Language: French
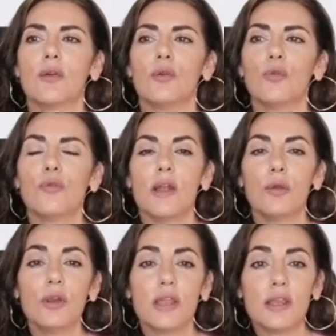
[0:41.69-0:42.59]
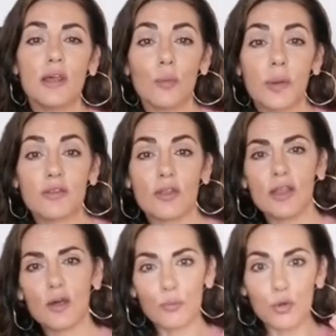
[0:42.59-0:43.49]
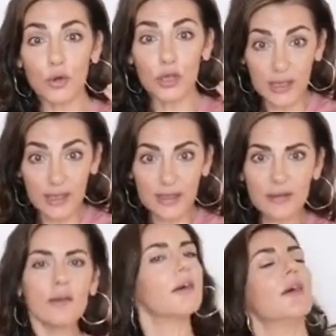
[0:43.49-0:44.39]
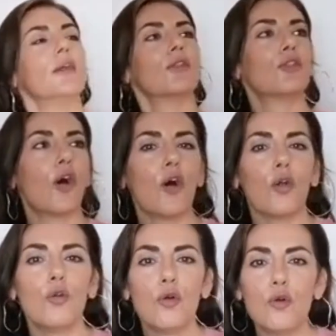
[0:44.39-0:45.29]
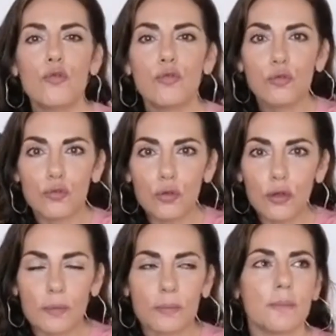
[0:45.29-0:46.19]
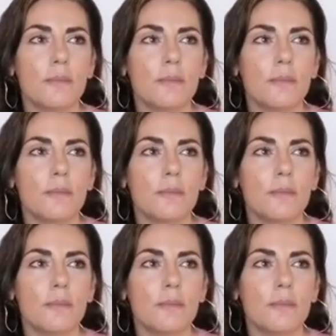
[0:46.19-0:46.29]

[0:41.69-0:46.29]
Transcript: Une nouvelle lune qui représentait comme une graine dans le futur,